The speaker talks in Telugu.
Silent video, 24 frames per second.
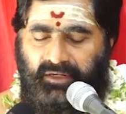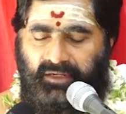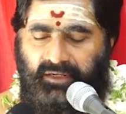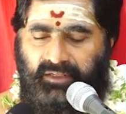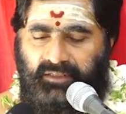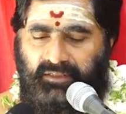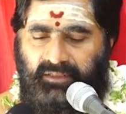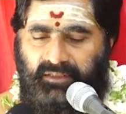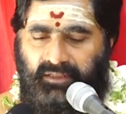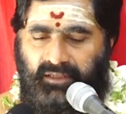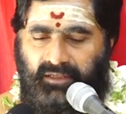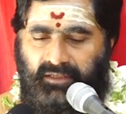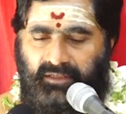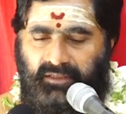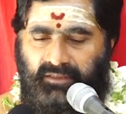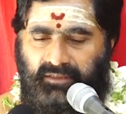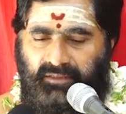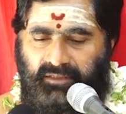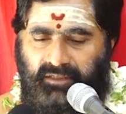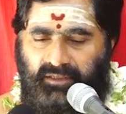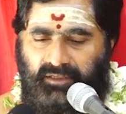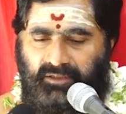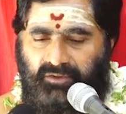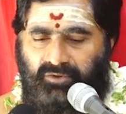నింద
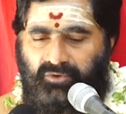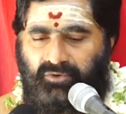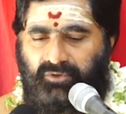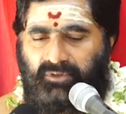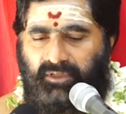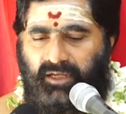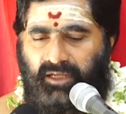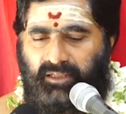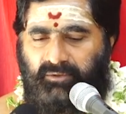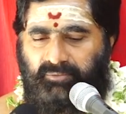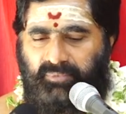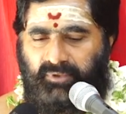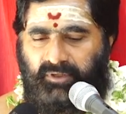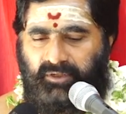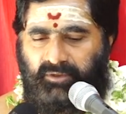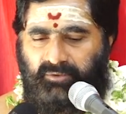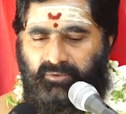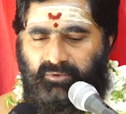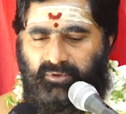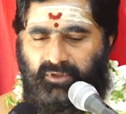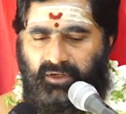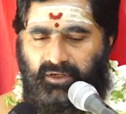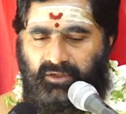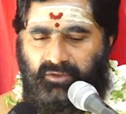నిందయందు తాత్పర్యము
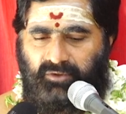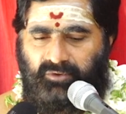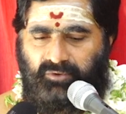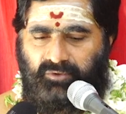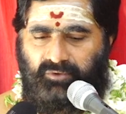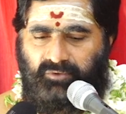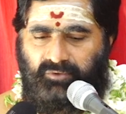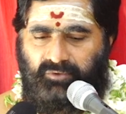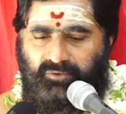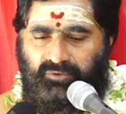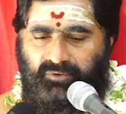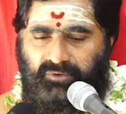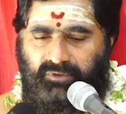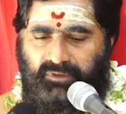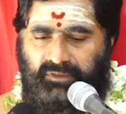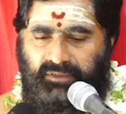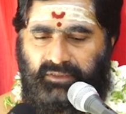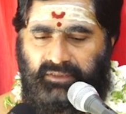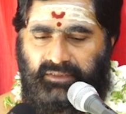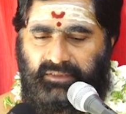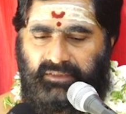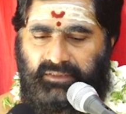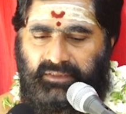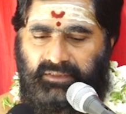కాదు
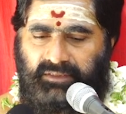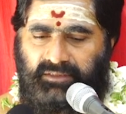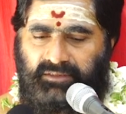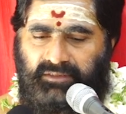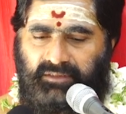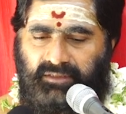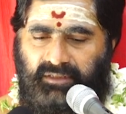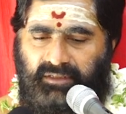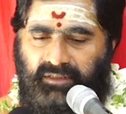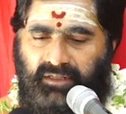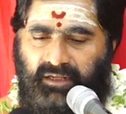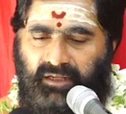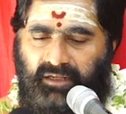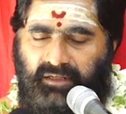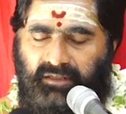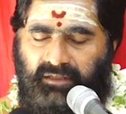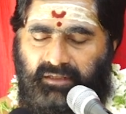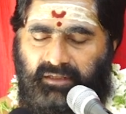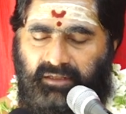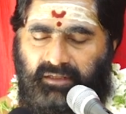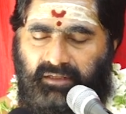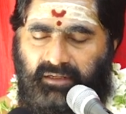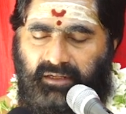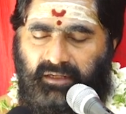నిందించిన
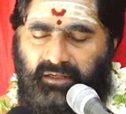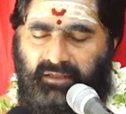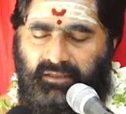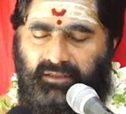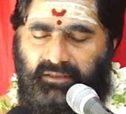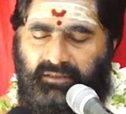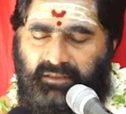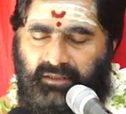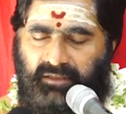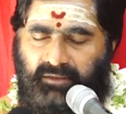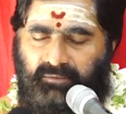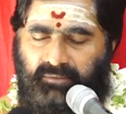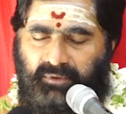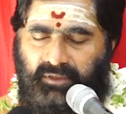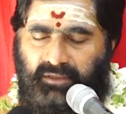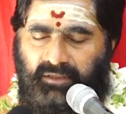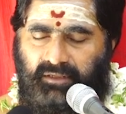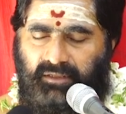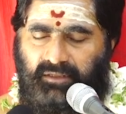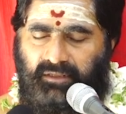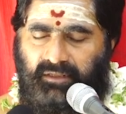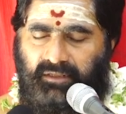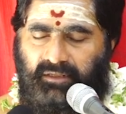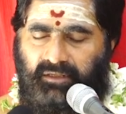దానికన్నా ఇతరమైన
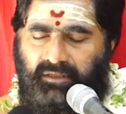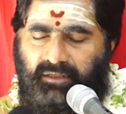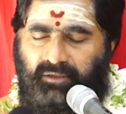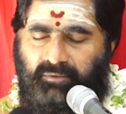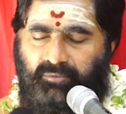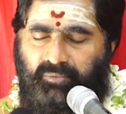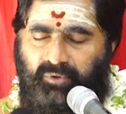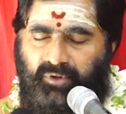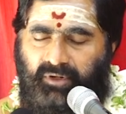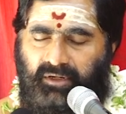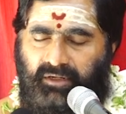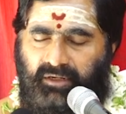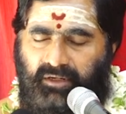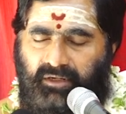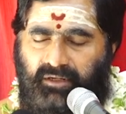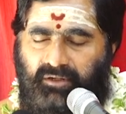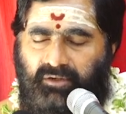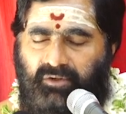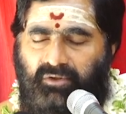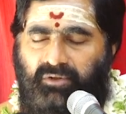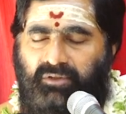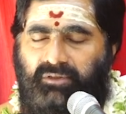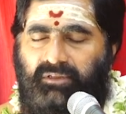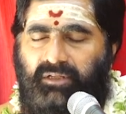దాన్ని
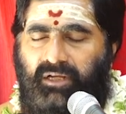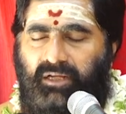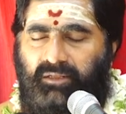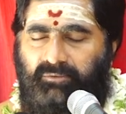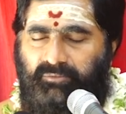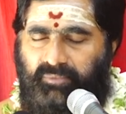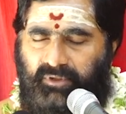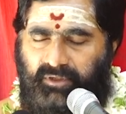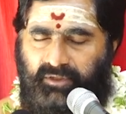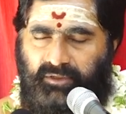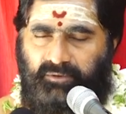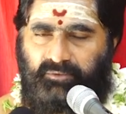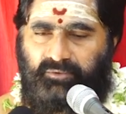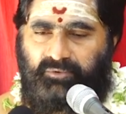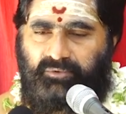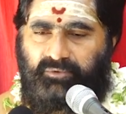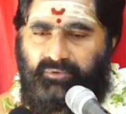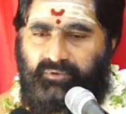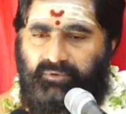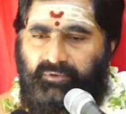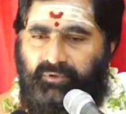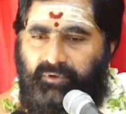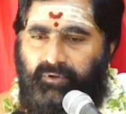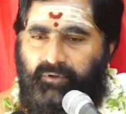పొగడడంలో తాత్పర్యము
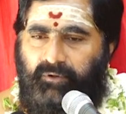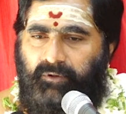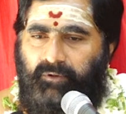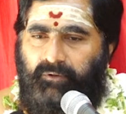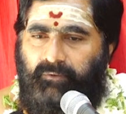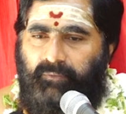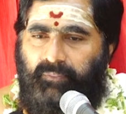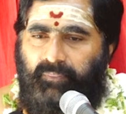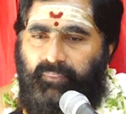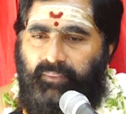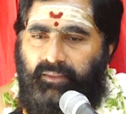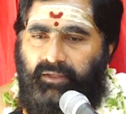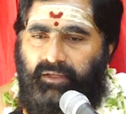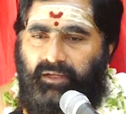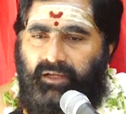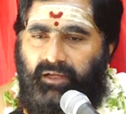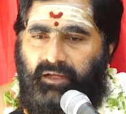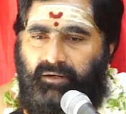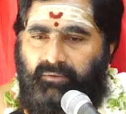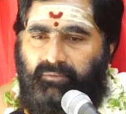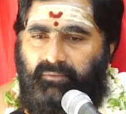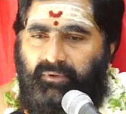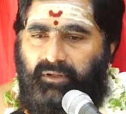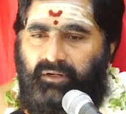
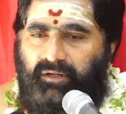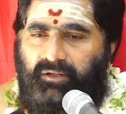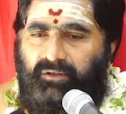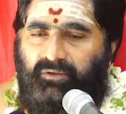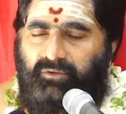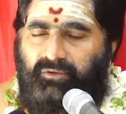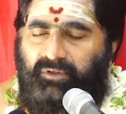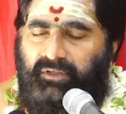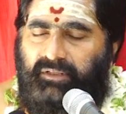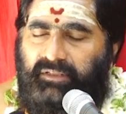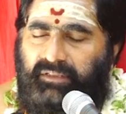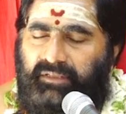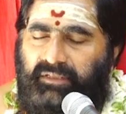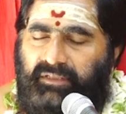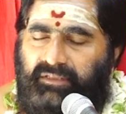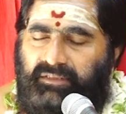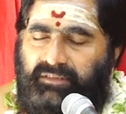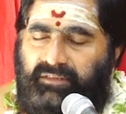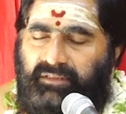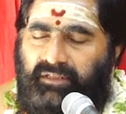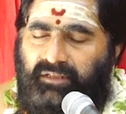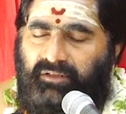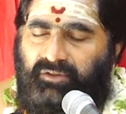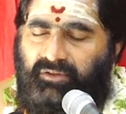కర్మలను
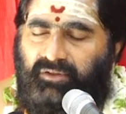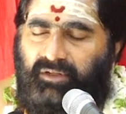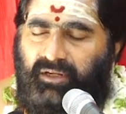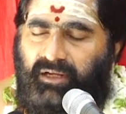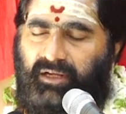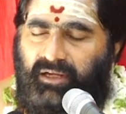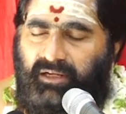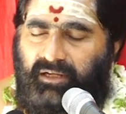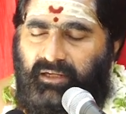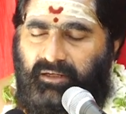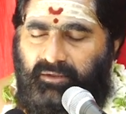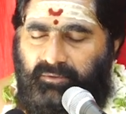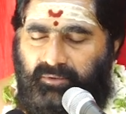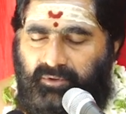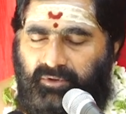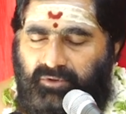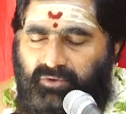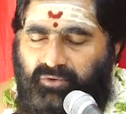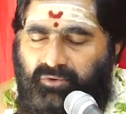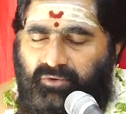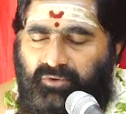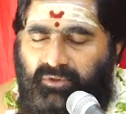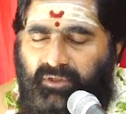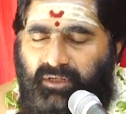నిందించినట్టుగా కనబడుతూ
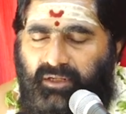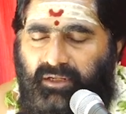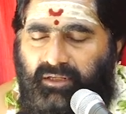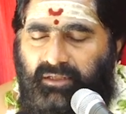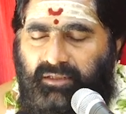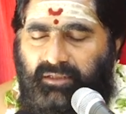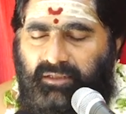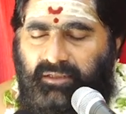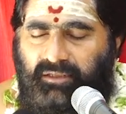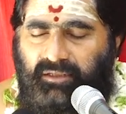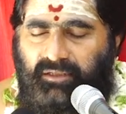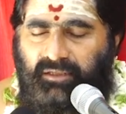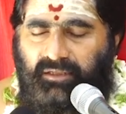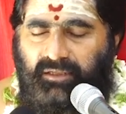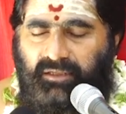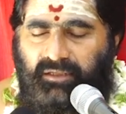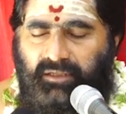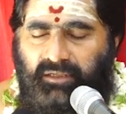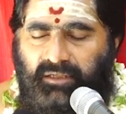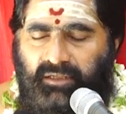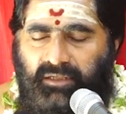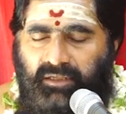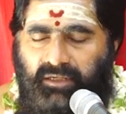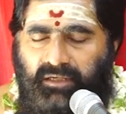ఉన్నా
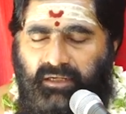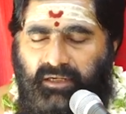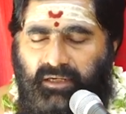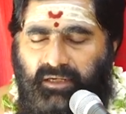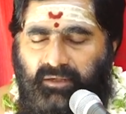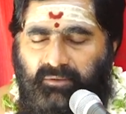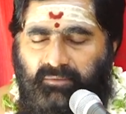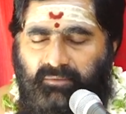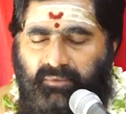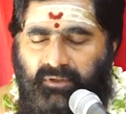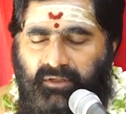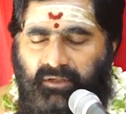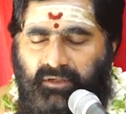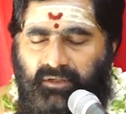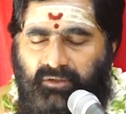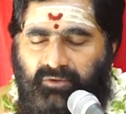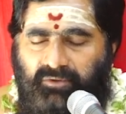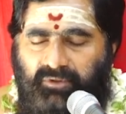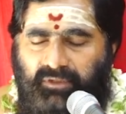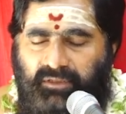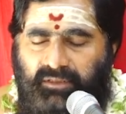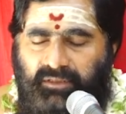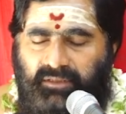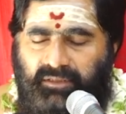కర్మలను
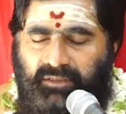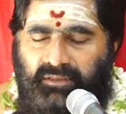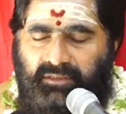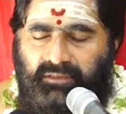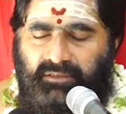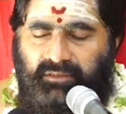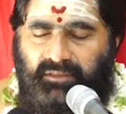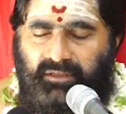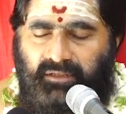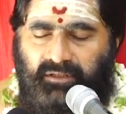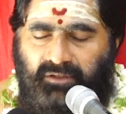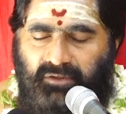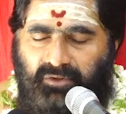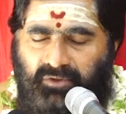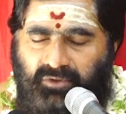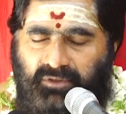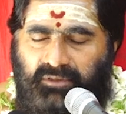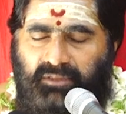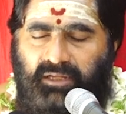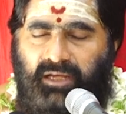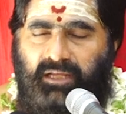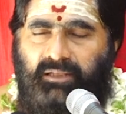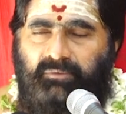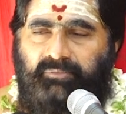నిందించడంలో
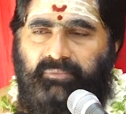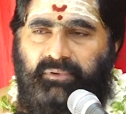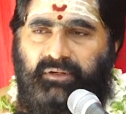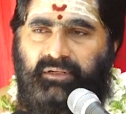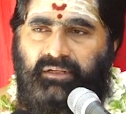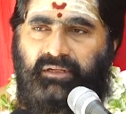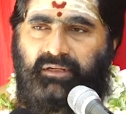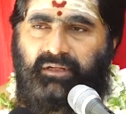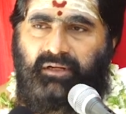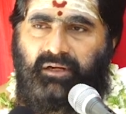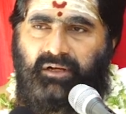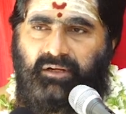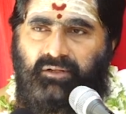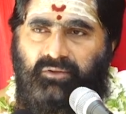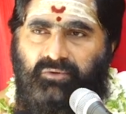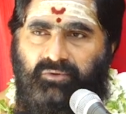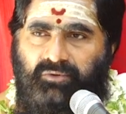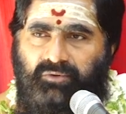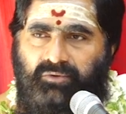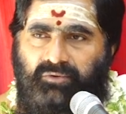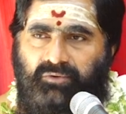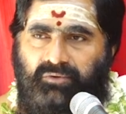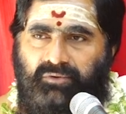తాత్పర్యం కాదు